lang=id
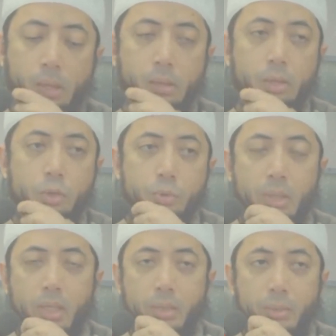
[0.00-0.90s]
Allah
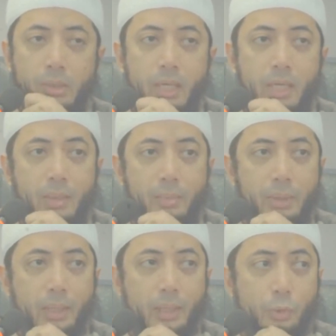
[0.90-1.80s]
Subhanahu wa taala
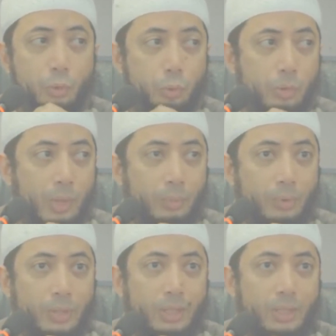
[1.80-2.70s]
berikan julukan
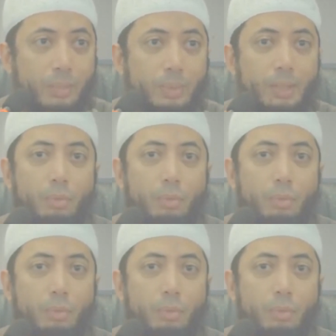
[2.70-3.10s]
melalui Nabi